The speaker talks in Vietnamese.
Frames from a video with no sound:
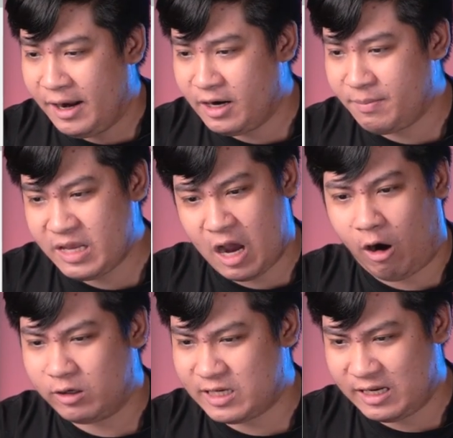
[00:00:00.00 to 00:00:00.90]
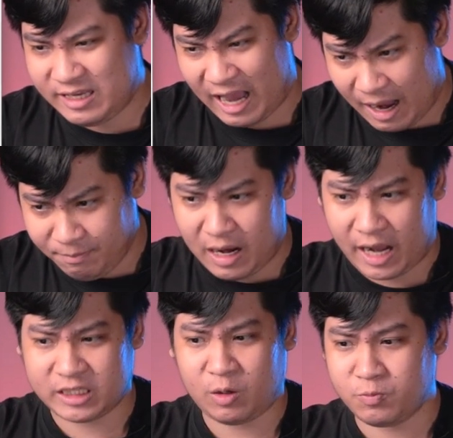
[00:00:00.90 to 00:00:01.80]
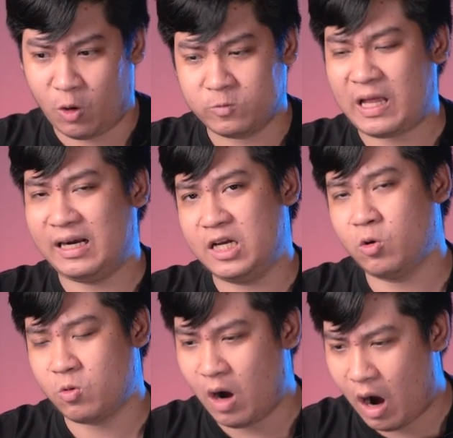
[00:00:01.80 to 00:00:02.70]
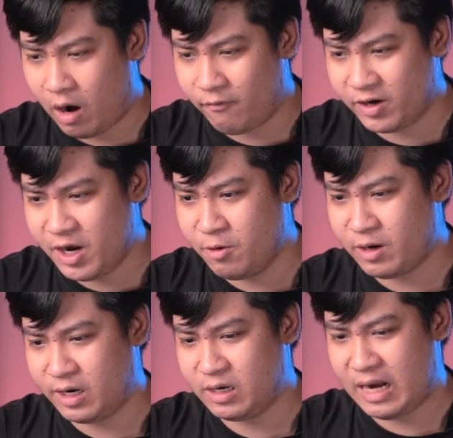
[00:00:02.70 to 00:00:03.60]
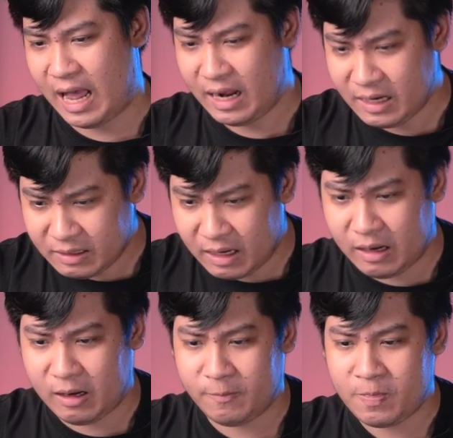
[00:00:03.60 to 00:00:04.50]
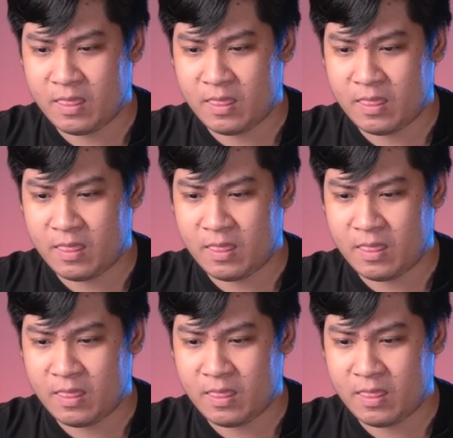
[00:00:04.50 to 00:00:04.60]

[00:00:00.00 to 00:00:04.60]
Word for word: nên bây giờ họ sẽ giảm lại cái tốc độ tăng lãi suất của họ và điều này nó đã uh,